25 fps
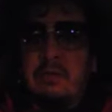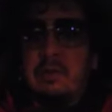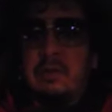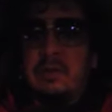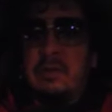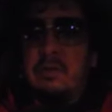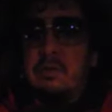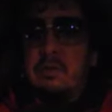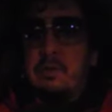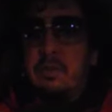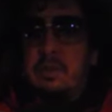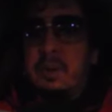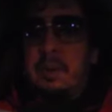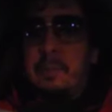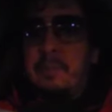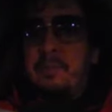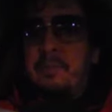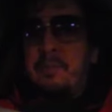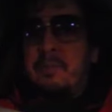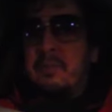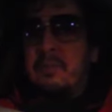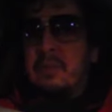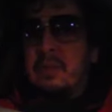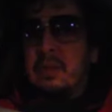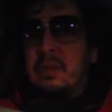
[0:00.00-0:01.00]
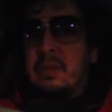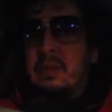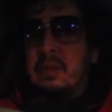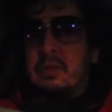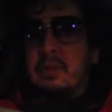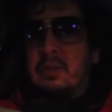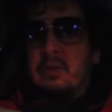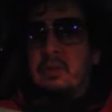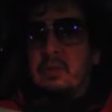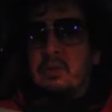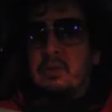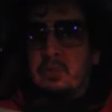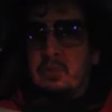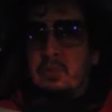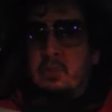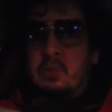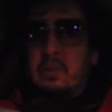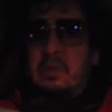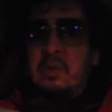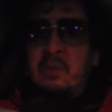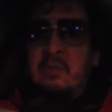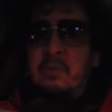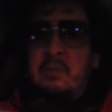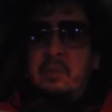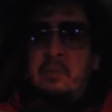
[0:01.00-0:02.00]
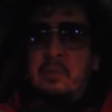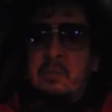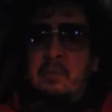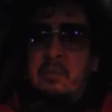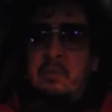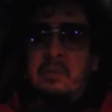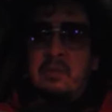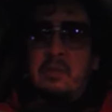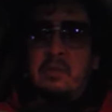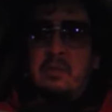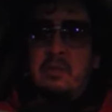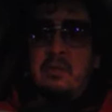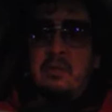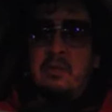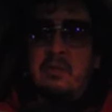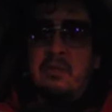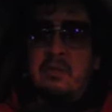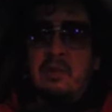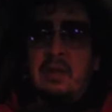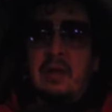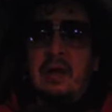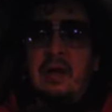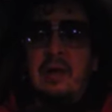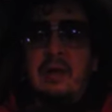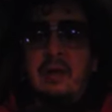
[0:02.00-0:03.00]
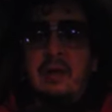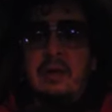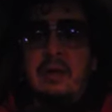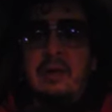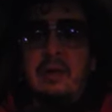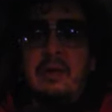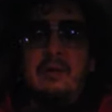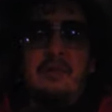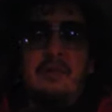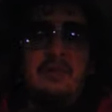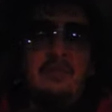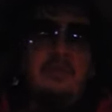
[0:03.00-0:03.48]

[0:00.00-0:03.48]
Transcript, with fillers: qui se bat, j'ai beaucoup de respect pour cette France-là et je